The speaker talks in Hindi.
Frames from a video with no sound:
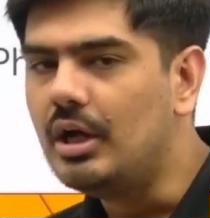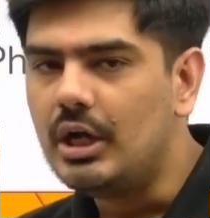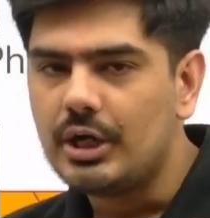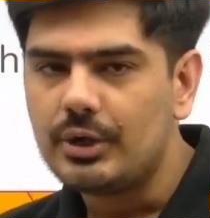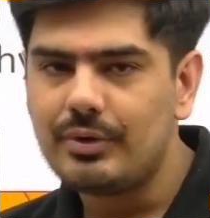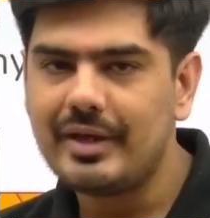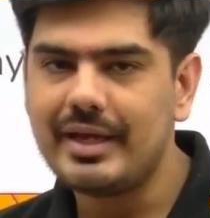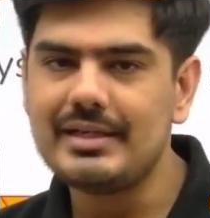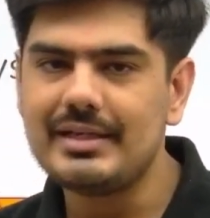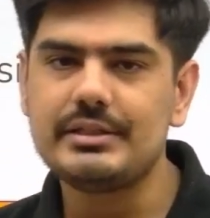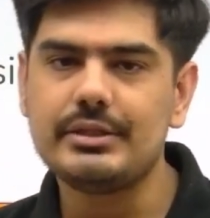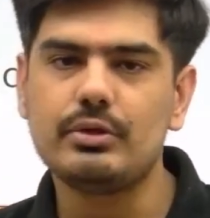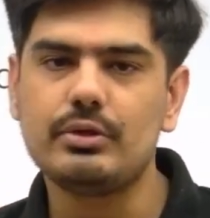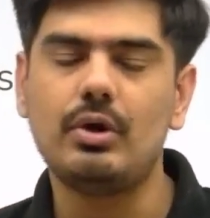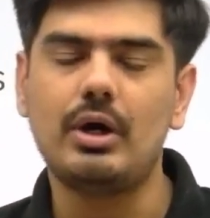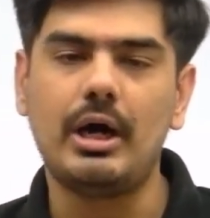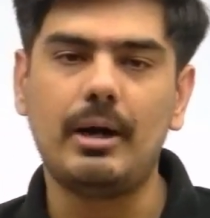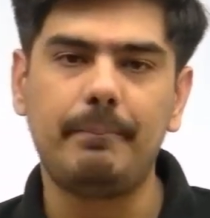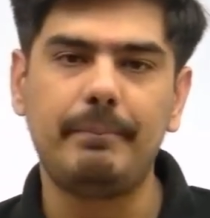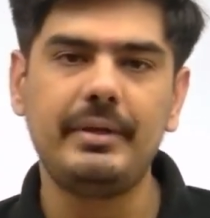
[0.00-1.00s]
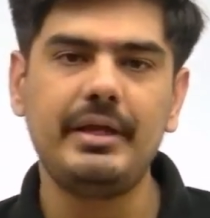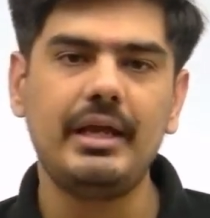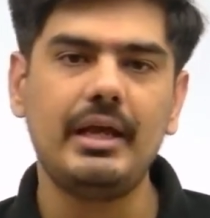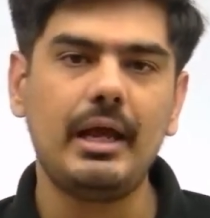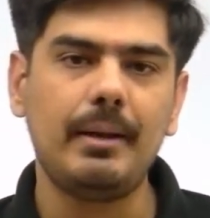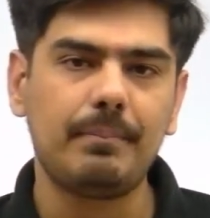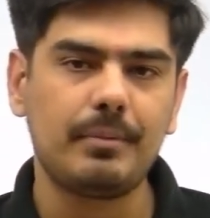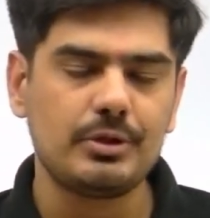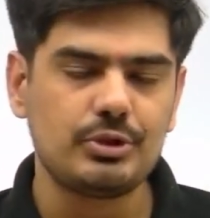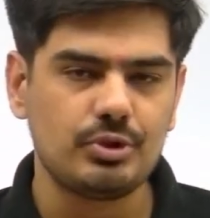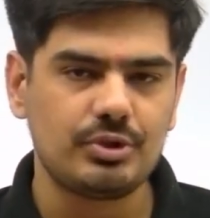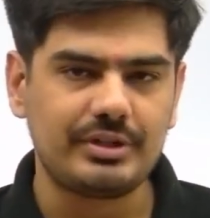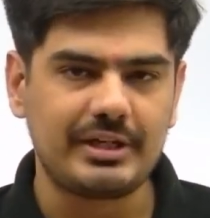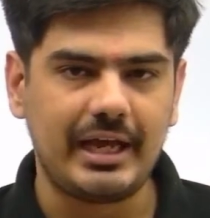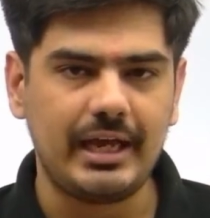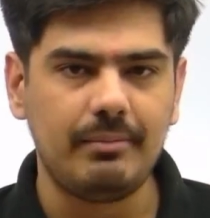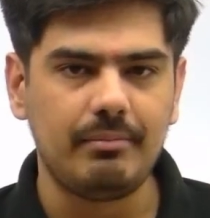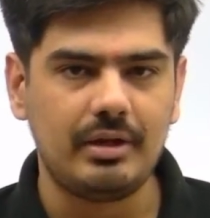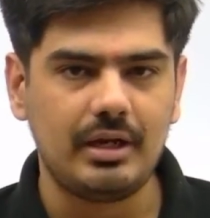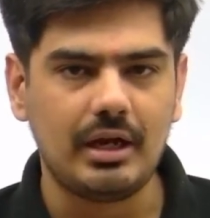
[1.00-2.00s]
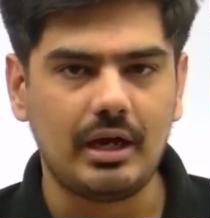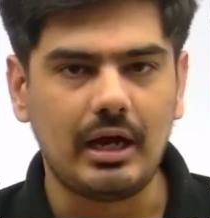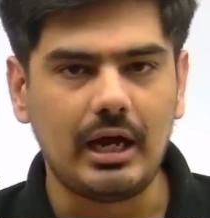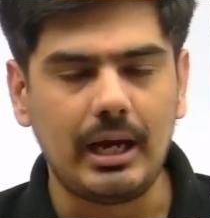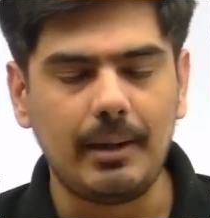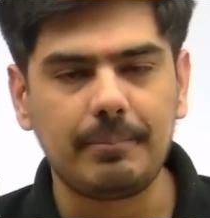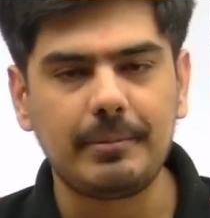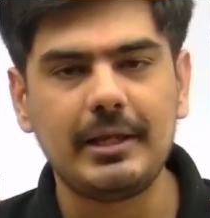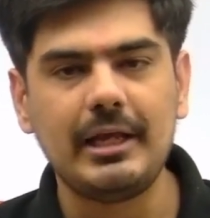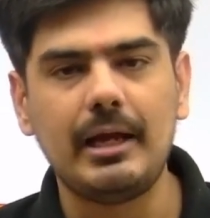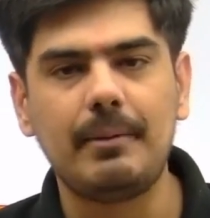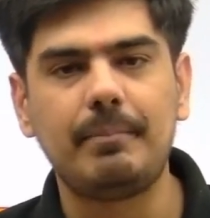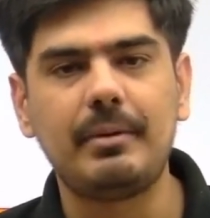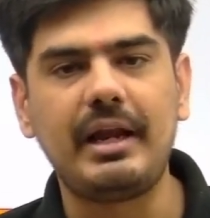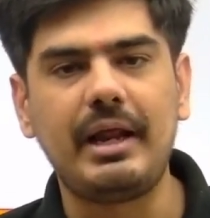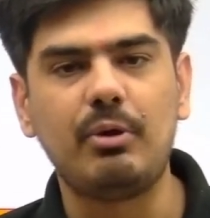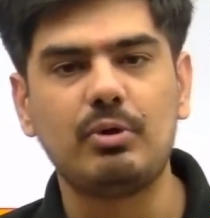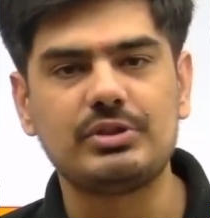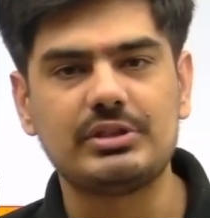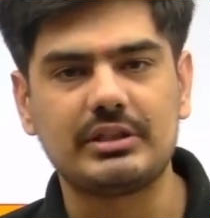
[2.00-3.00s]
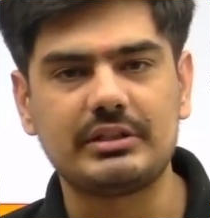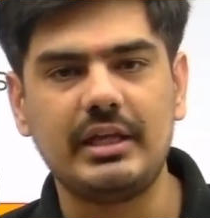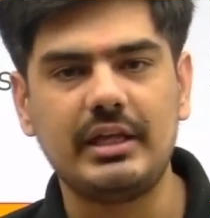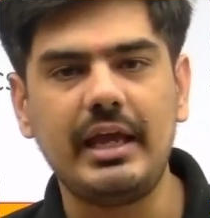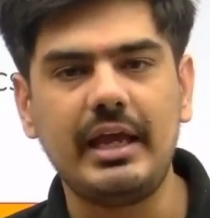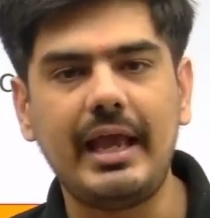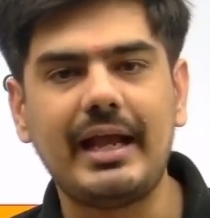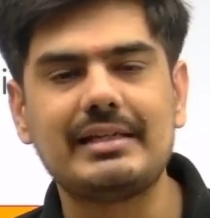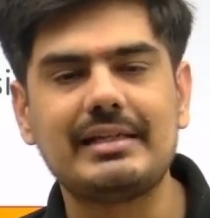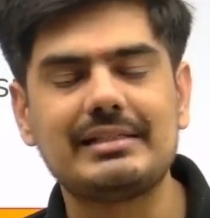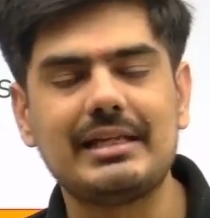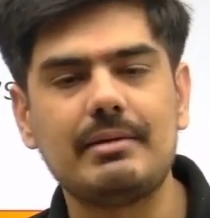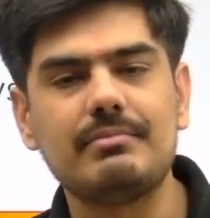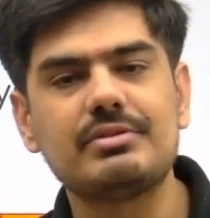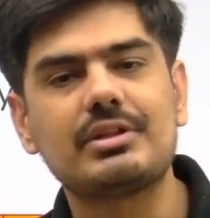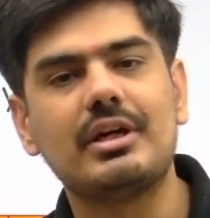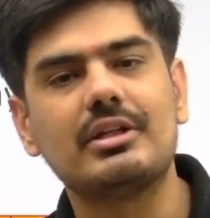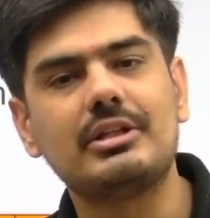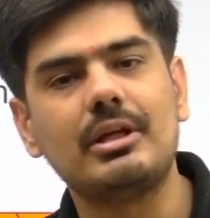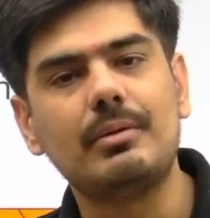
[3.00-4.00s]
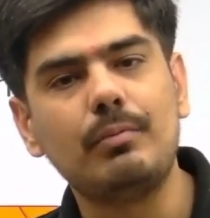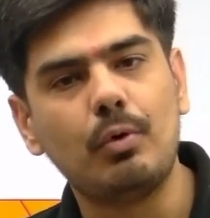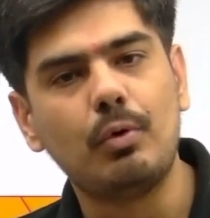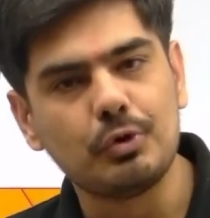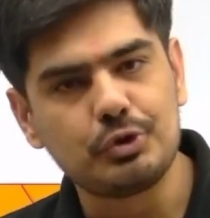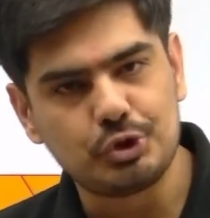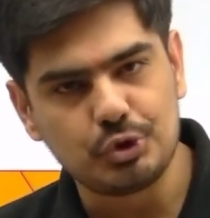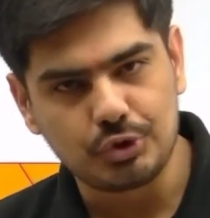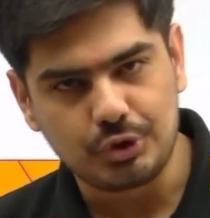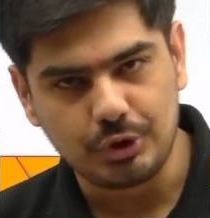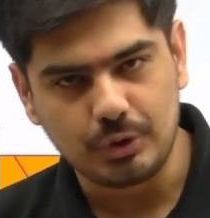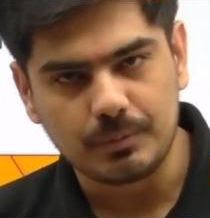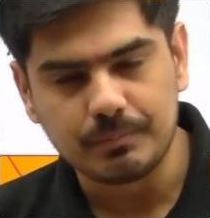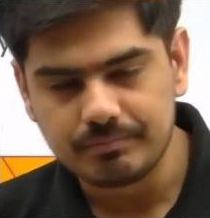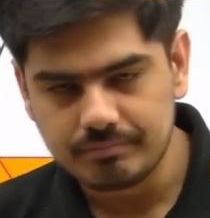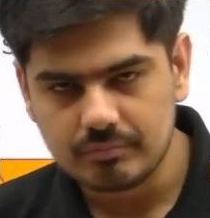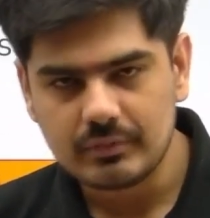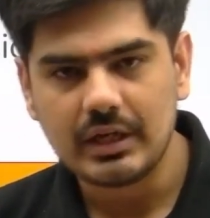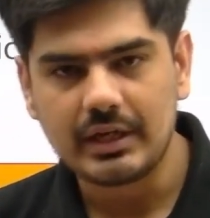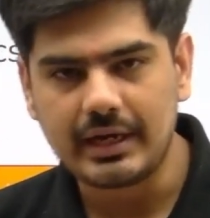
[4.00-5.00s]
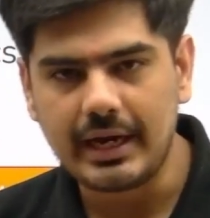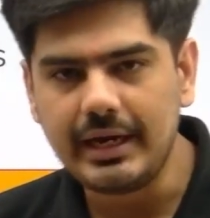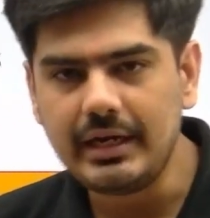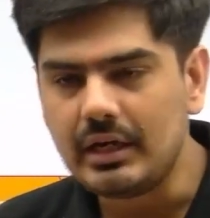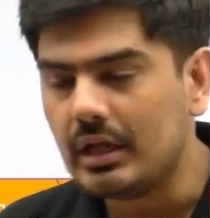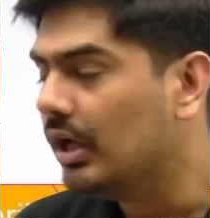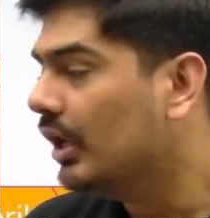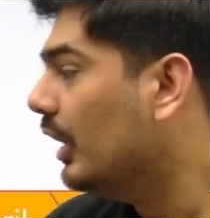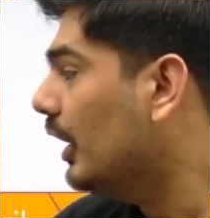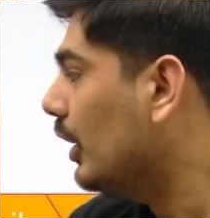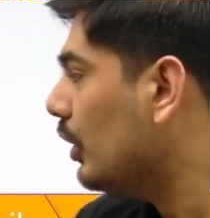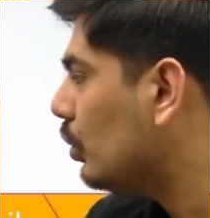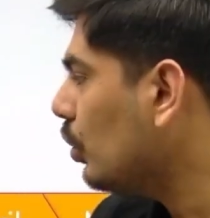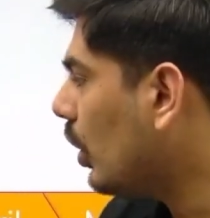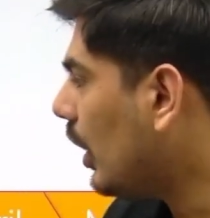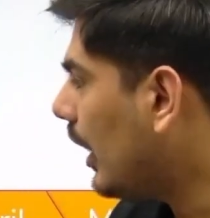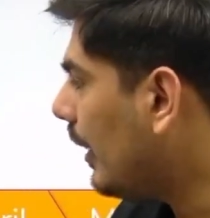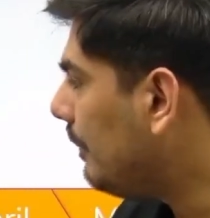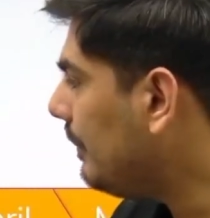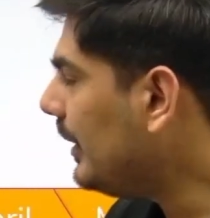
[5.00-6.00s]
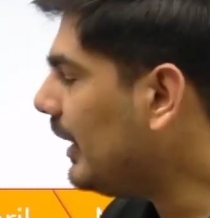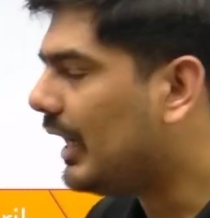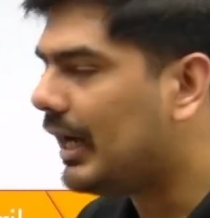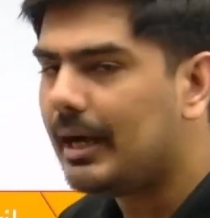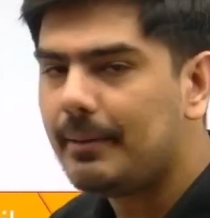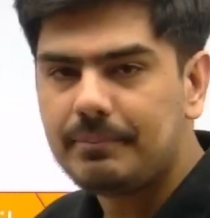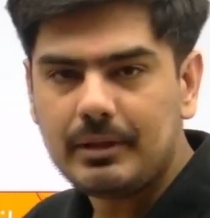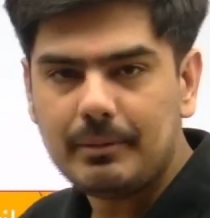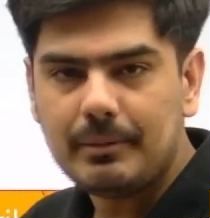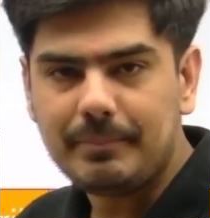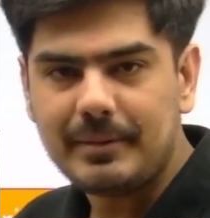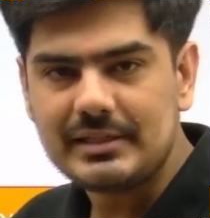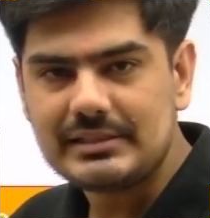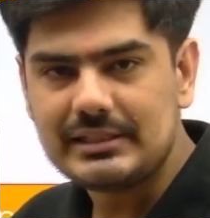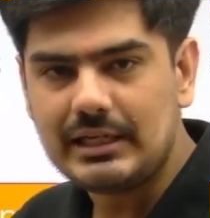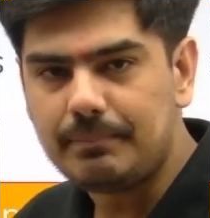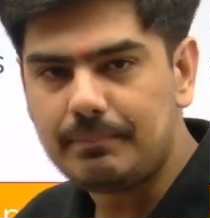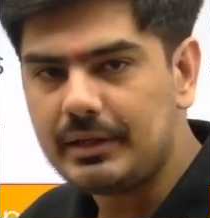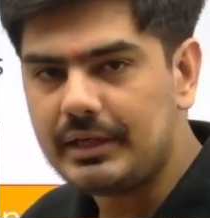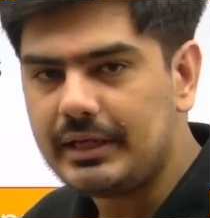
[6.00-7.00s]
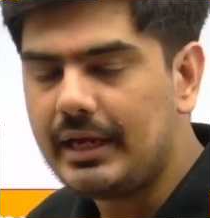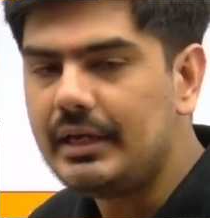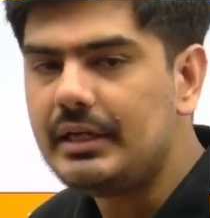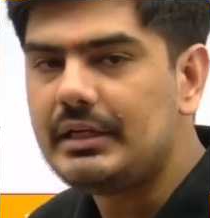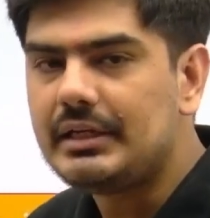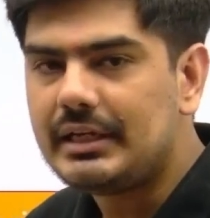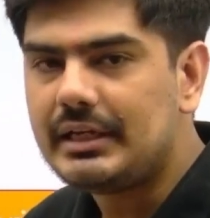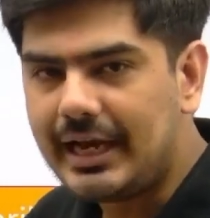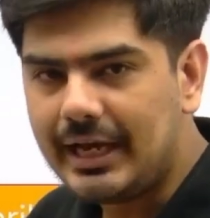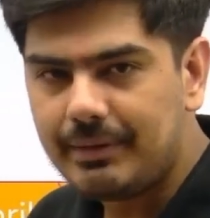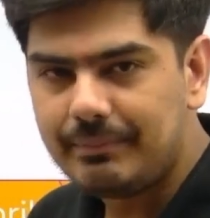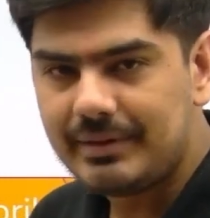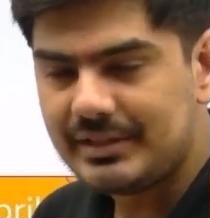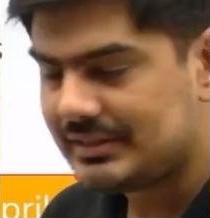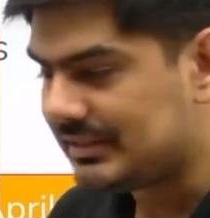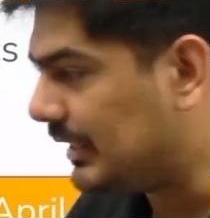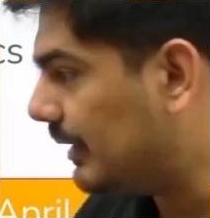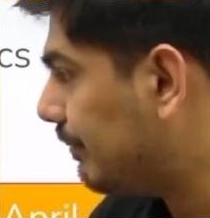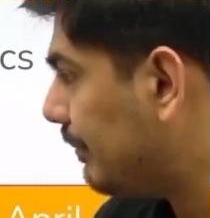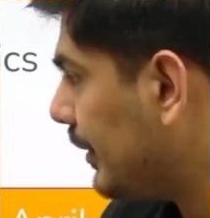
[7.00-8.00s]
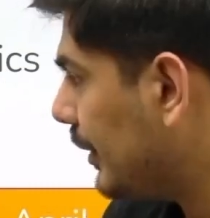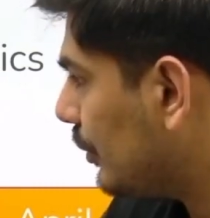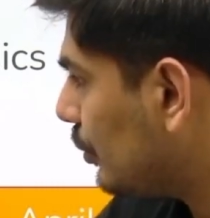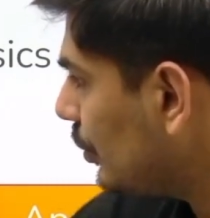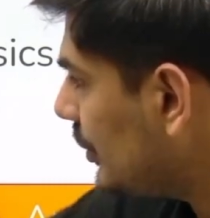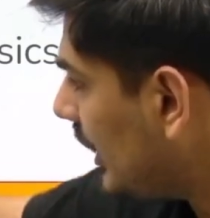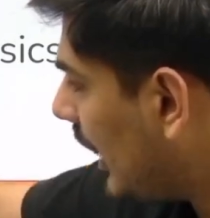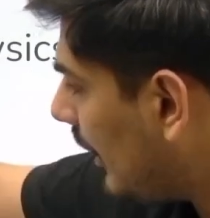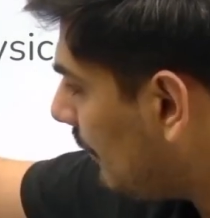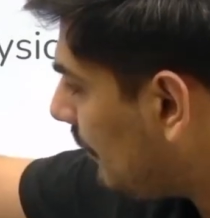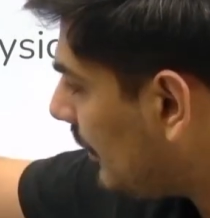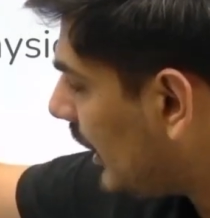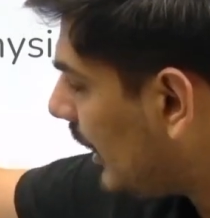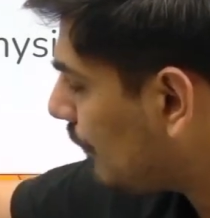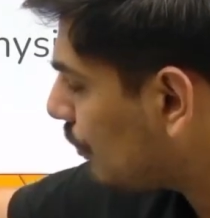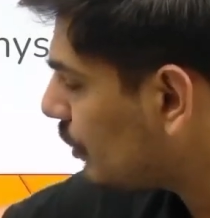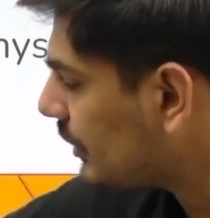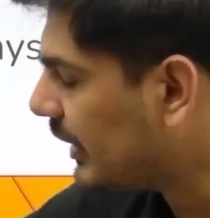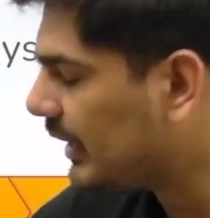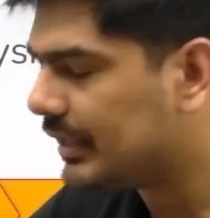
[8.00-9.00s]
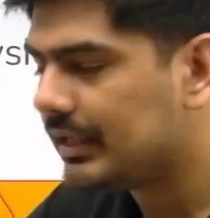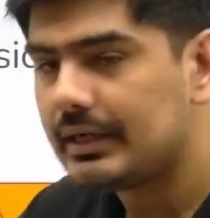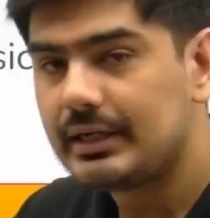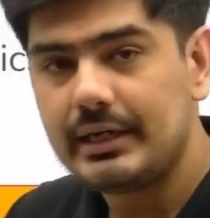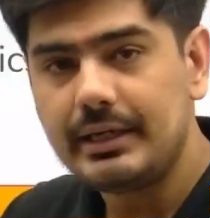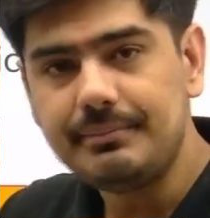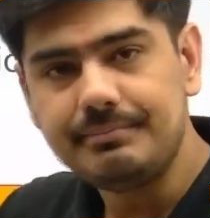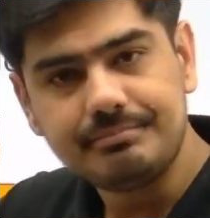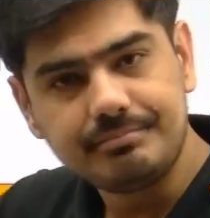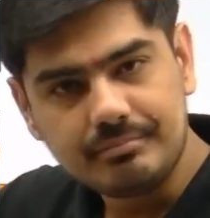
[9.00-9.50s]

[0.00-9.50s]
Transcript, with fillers: गैस देखो अभी ये आपका जो टाइम है ना आपके यहाँ पर हो सकता है एग्जाम्स खत्म हो चुके हो राइट तो अभी आपके पास यहाँ पर क्या है टाइम है इस टाइम पे तो यहाँ पर आपको क्या करना है